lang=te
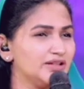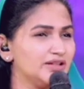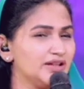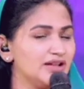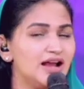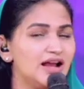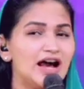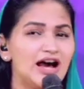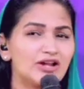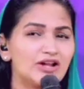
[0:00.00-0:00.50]

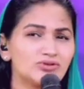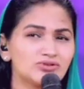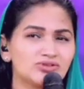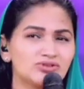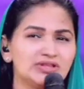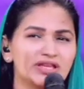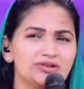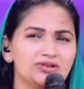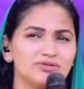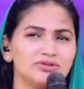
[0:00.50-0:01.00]
ఆ రోజు
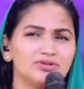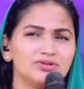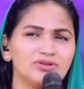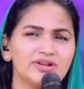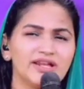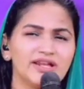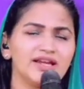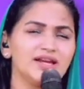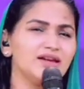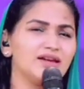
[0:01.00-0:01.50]

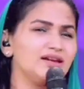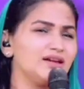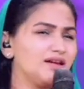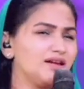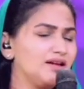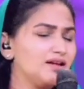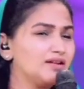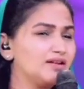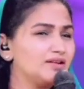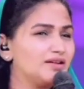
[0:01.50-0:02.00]
దేవునితోటే
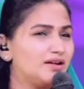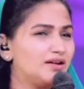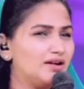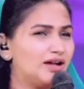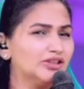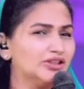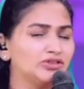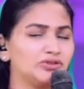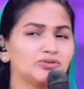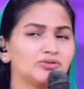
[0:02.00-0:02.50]

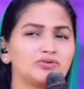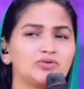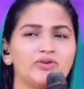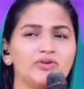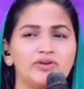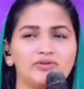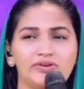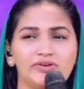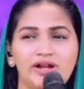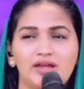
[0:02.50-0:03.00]
అతుక్కొని
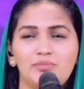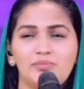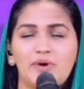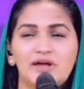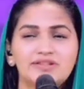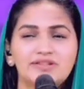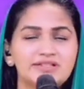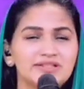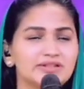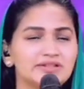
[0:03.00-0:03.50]
ఉండే
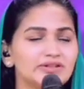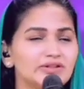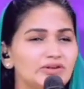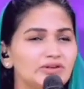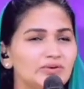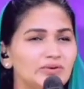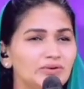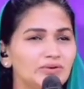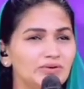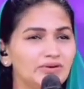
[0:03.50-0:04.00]
పరిస్థితుల్లో
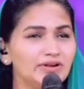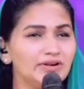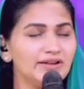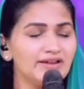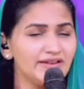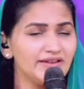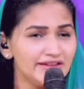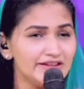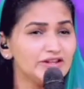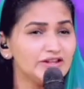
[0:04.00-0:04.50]

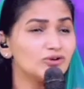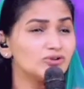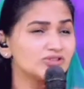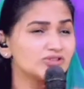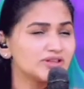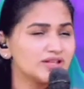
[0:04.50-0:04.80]
ఈరోజు దాని